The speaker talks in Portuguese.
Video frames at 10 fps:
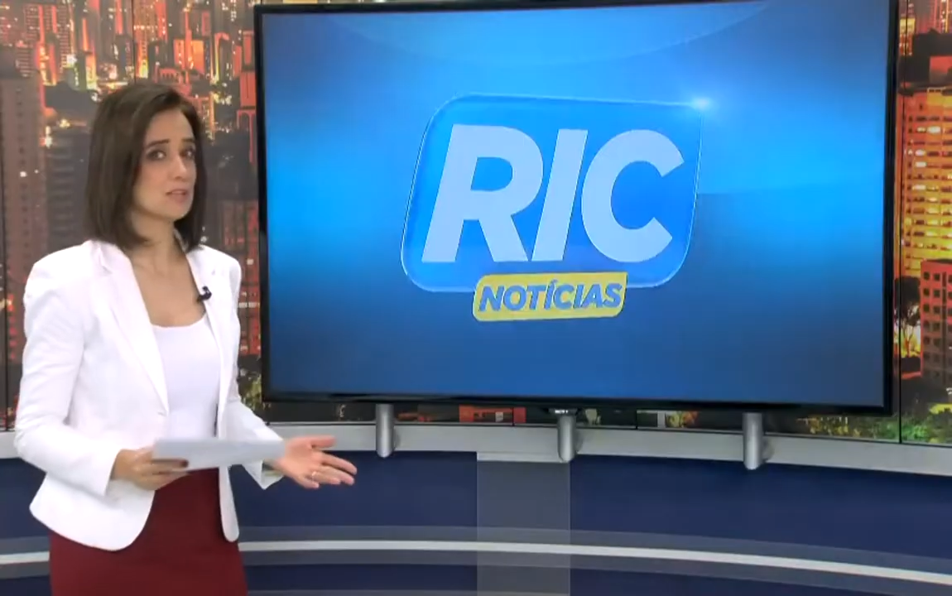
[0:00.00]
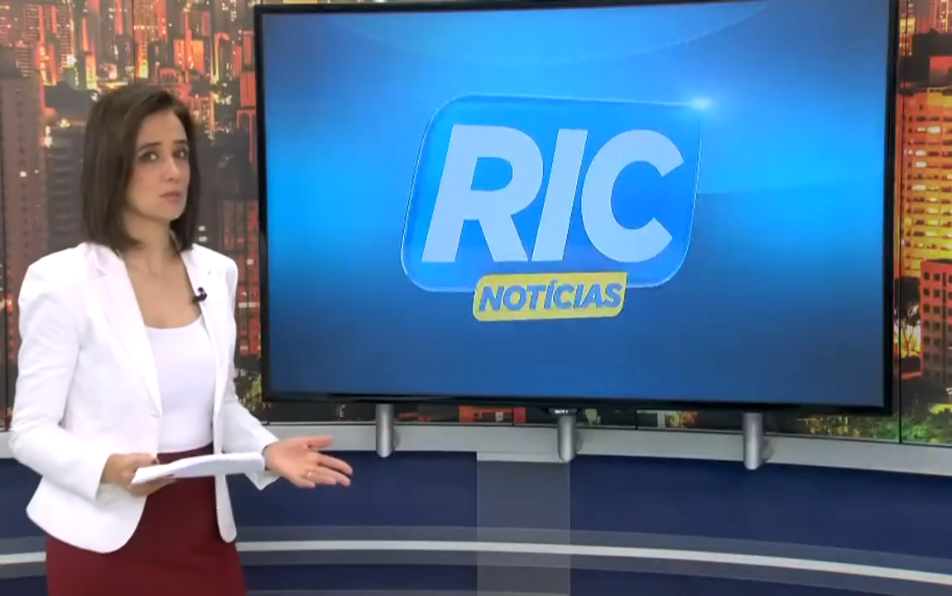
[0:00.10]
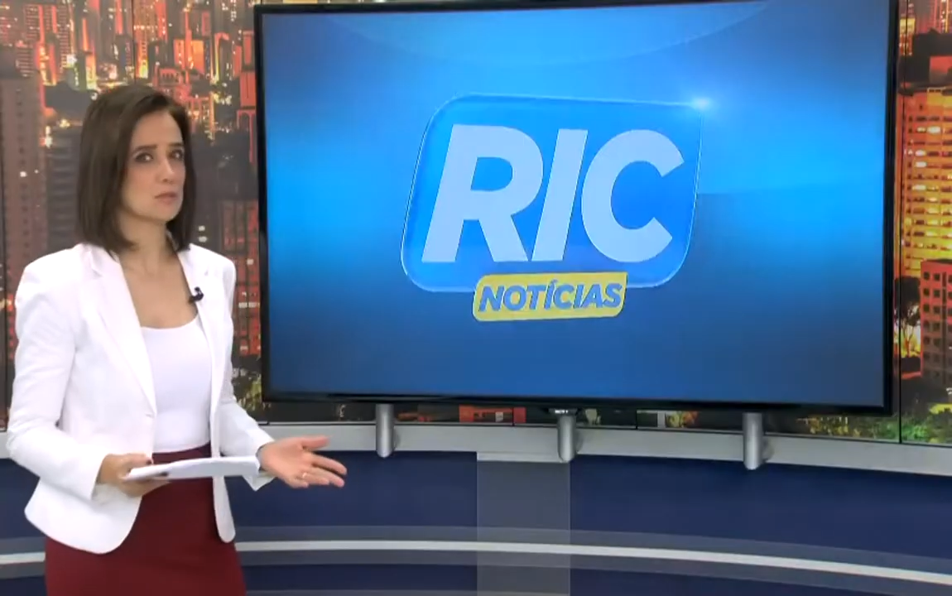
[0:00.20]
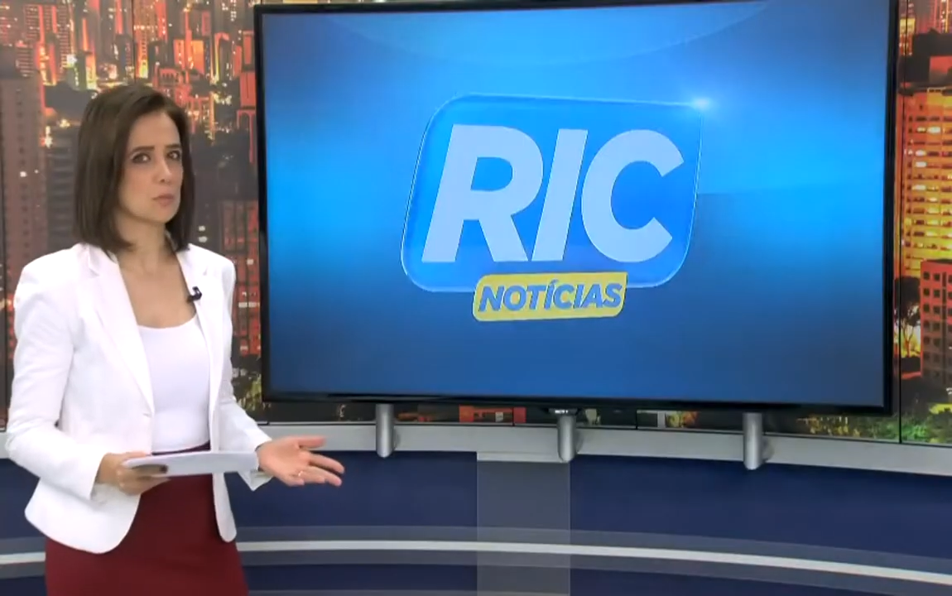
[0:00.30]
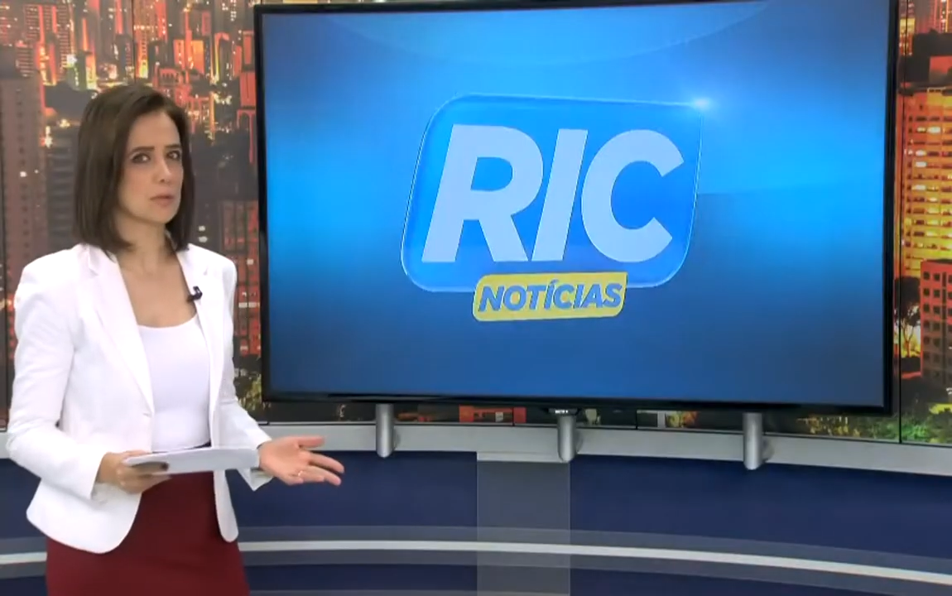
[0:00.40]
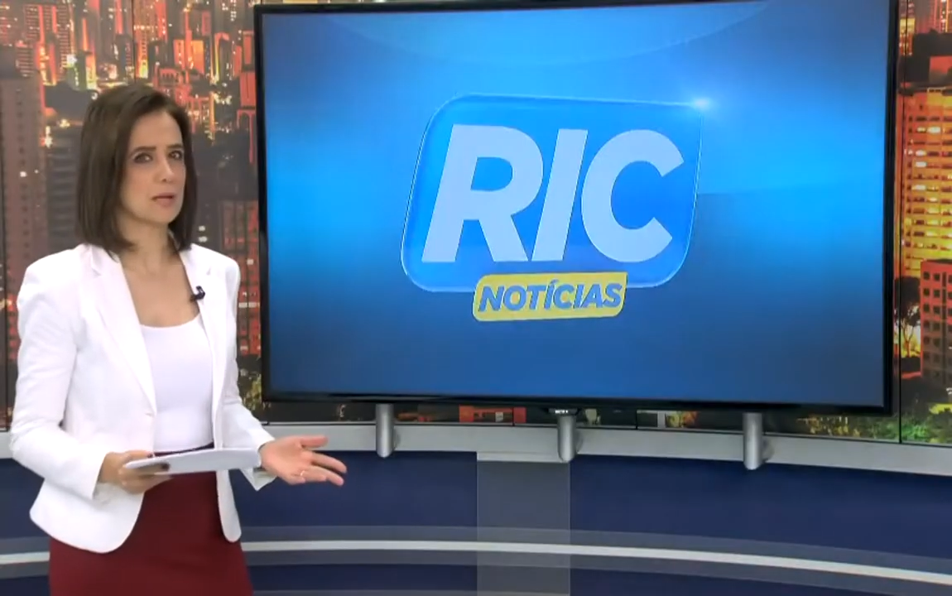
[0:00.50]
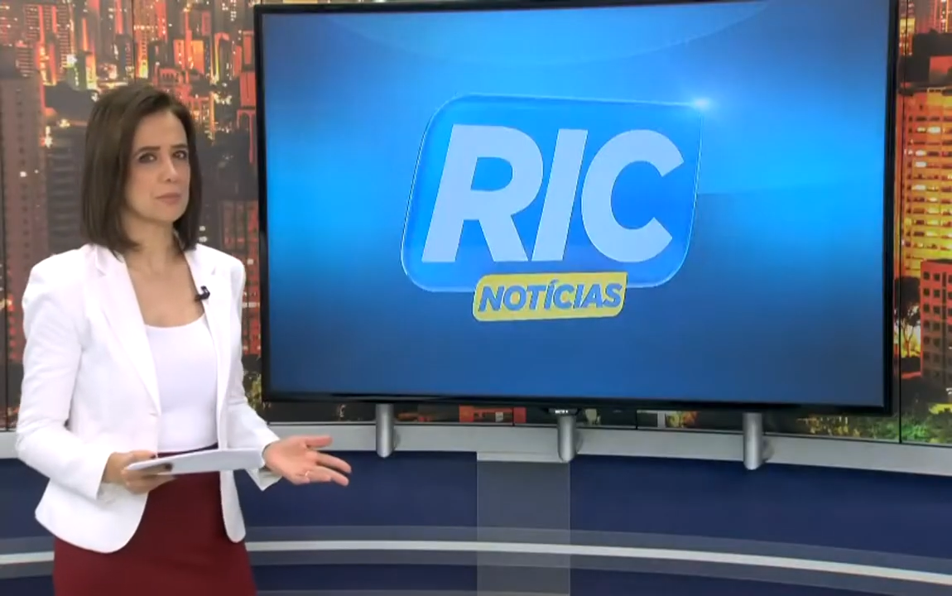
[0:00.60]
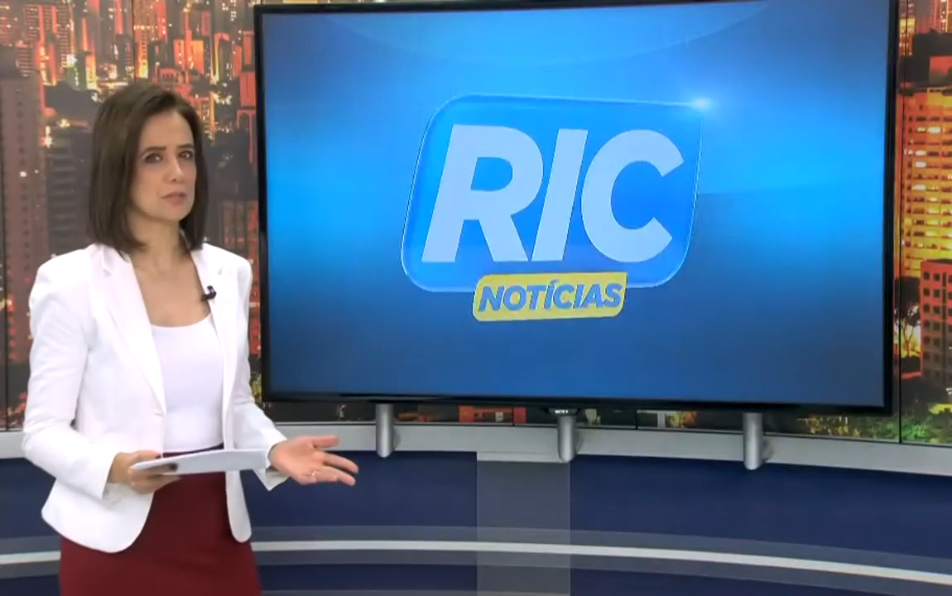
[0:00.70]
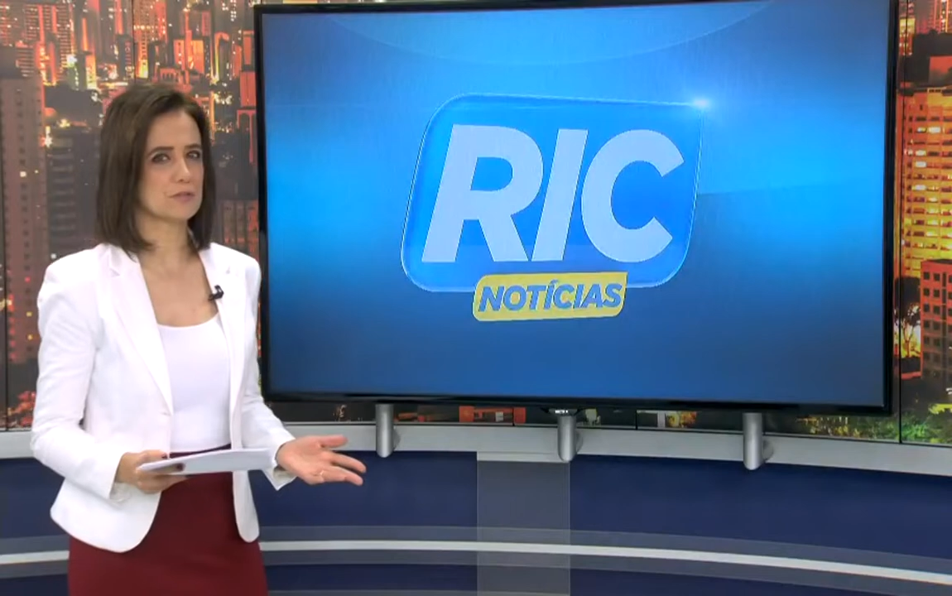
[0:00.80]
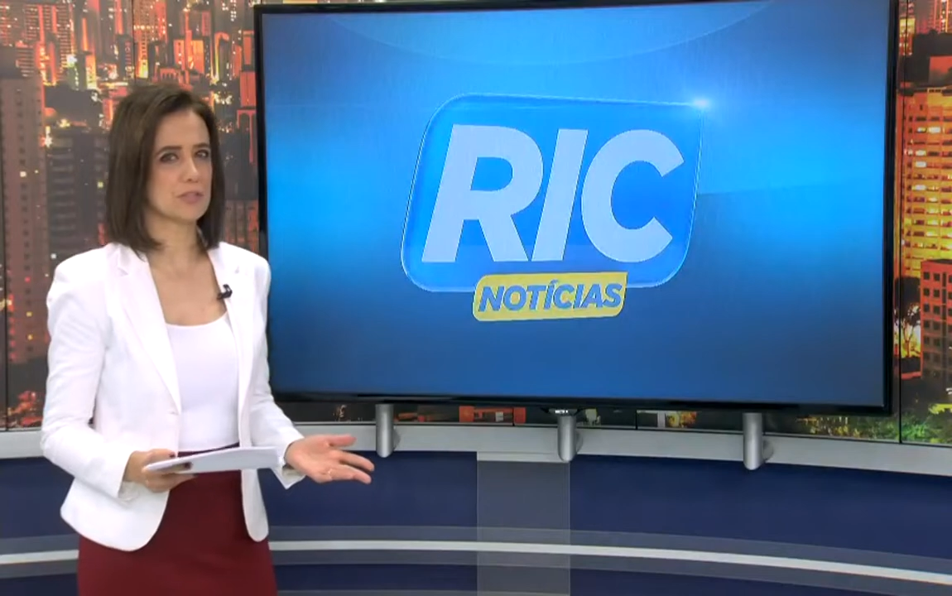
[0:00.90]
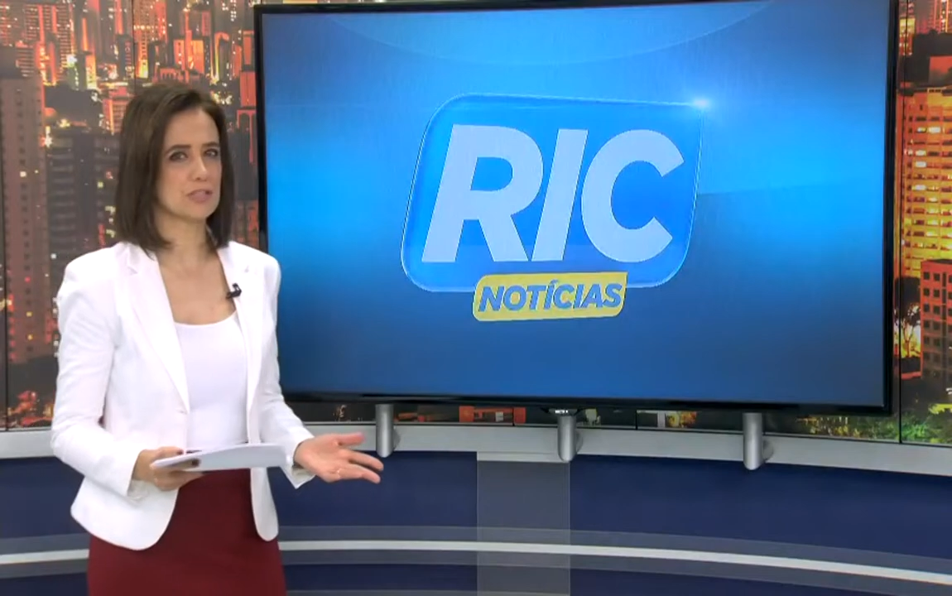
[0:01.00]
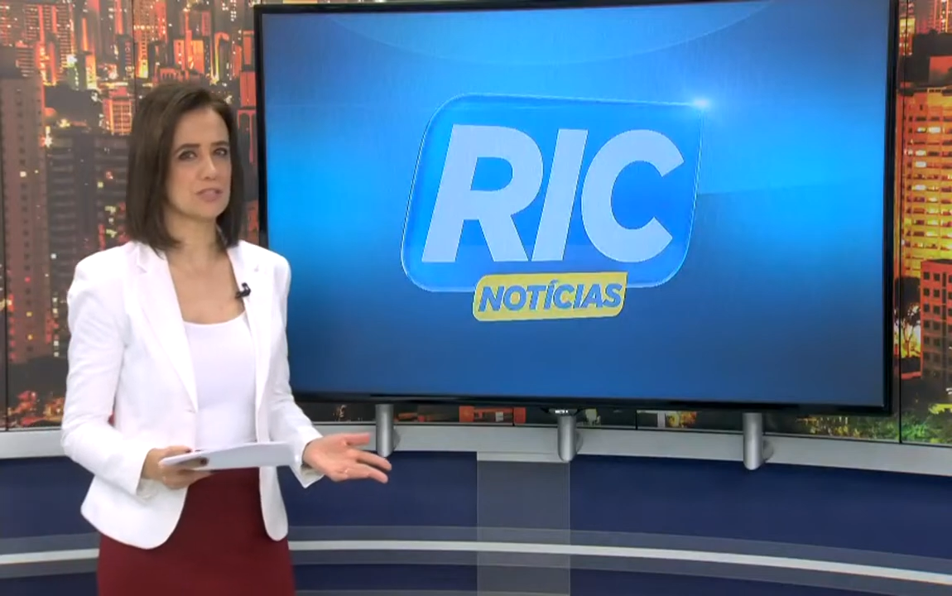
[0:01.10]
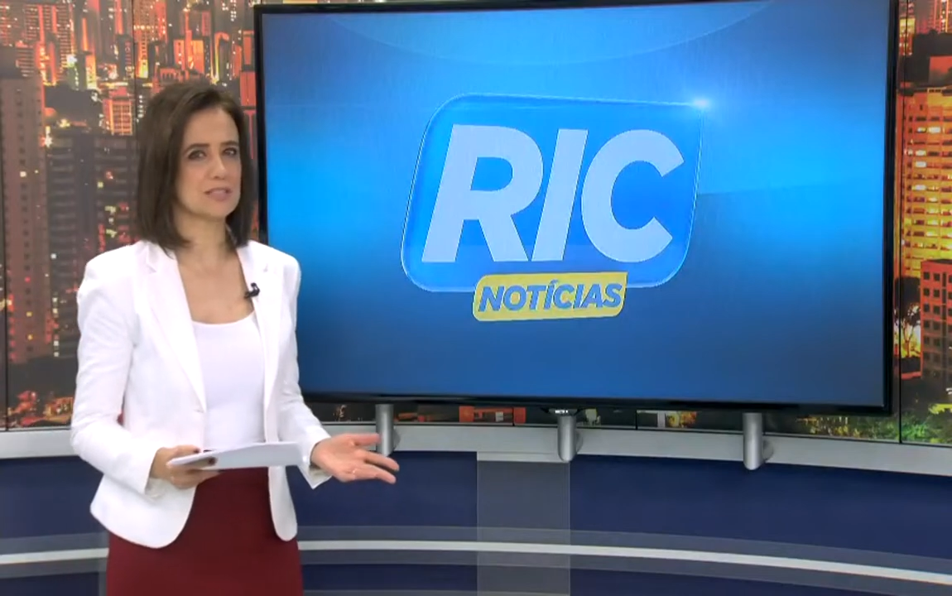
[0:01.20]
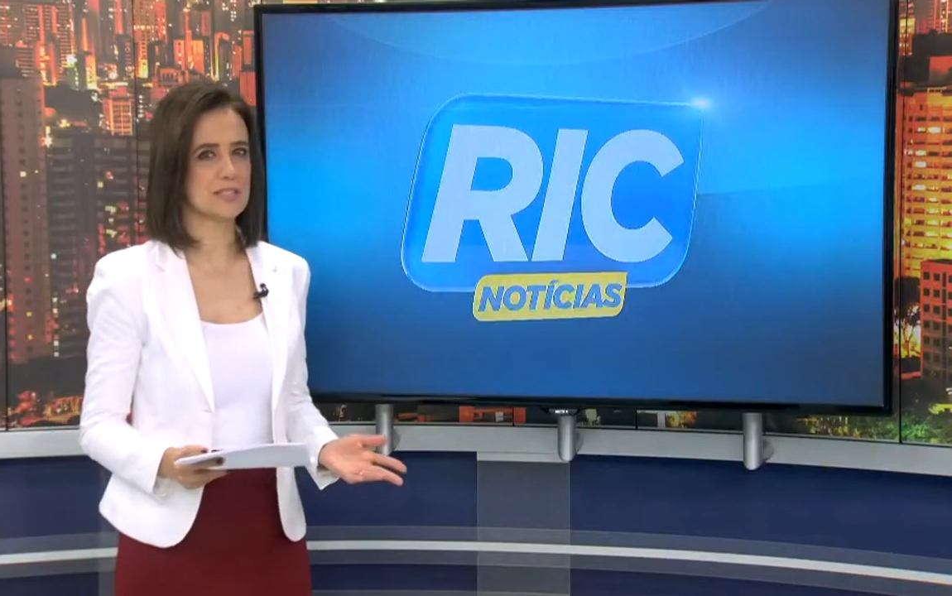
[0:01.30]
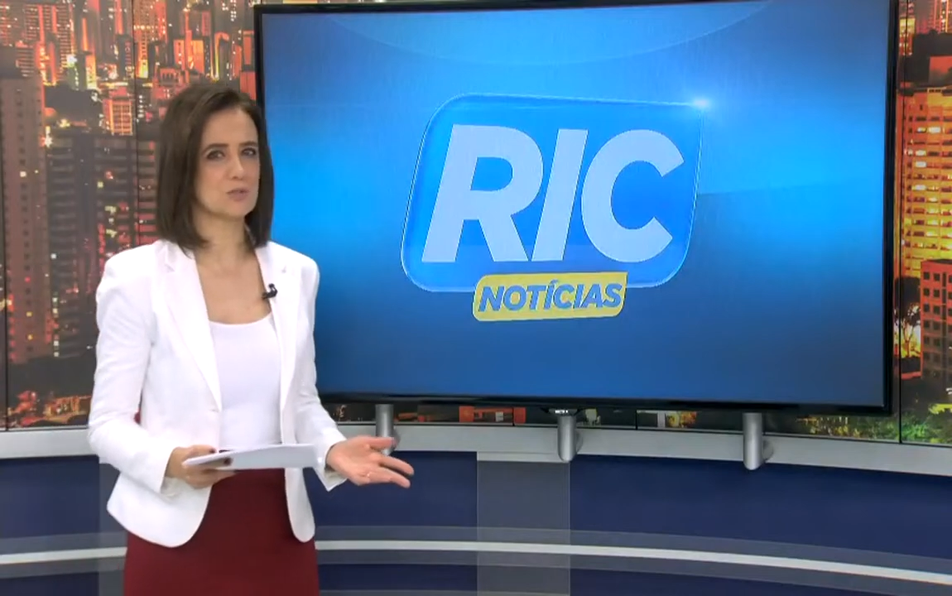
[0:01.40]
um atropelamento foi
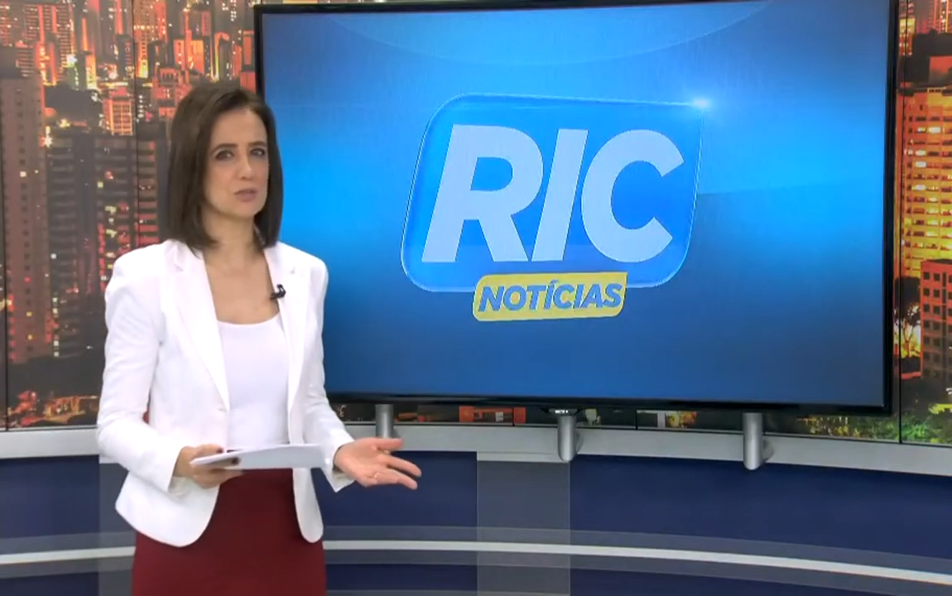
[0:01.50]
registrado